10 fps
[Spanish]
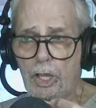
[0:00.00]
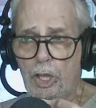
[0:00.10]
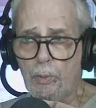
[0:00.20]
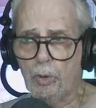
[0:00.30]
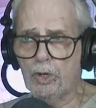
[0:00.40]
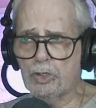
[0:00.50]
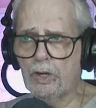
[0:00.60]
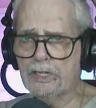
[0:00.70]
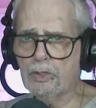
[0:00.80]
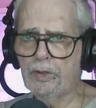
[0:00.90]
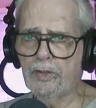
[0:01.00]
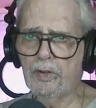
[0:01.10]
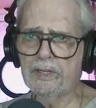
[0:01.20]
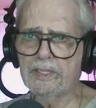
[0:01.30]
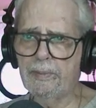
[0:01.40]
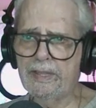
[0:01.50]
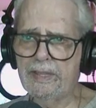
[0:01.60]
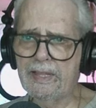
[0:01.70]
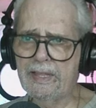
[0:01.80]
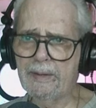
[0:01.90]
Por eso las condiciones de vida
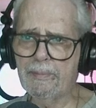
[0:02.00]
van